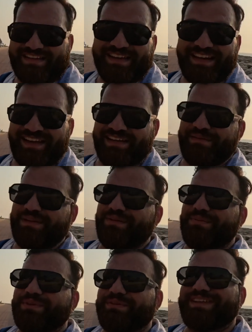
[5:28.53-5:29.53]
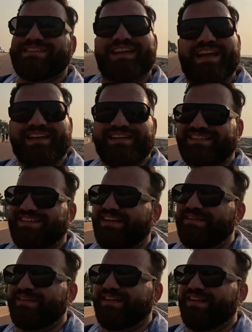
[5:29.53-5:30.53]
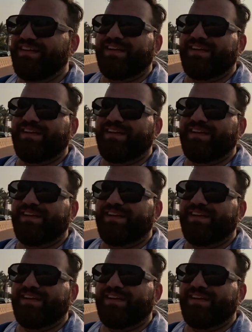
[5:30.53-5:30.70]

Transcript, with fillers: करेंगे ना मतलब अभी तो वैसे ही आए खाली थे